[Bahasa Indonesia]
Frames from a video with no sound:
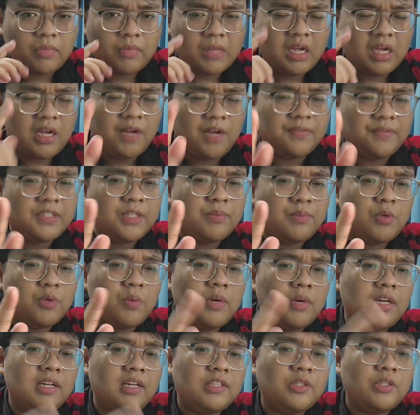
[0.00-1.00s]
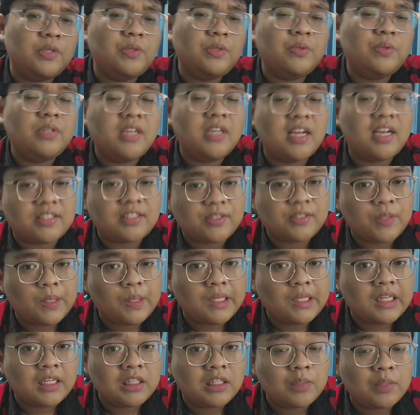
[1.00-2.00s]
FC Mobile Legends juga so
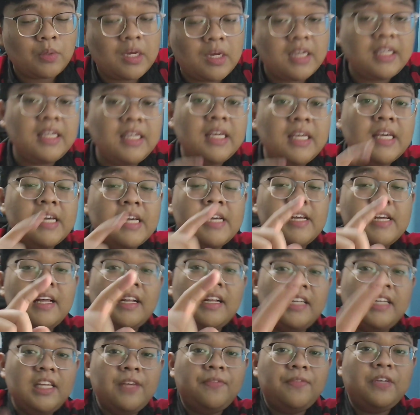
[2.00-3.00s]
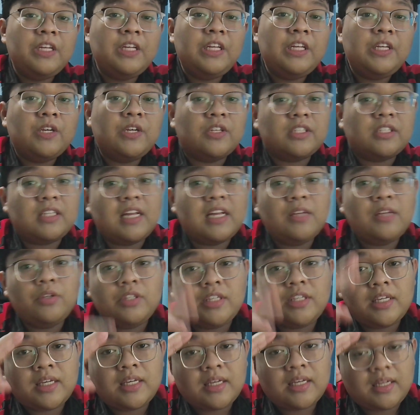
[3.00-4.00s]
kita ketemu lagi di video
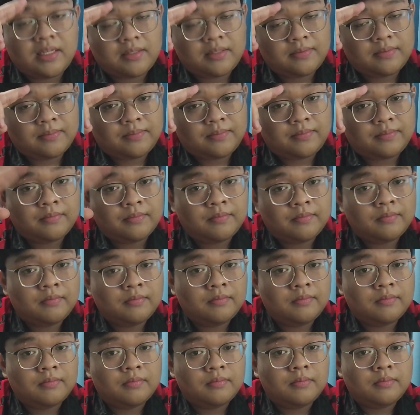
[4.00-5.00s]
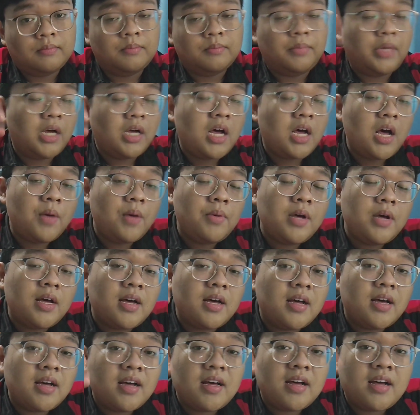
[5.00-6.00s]
selanjutnya Bye
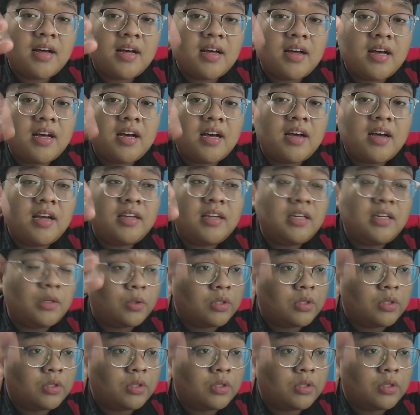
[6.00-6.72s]
bye.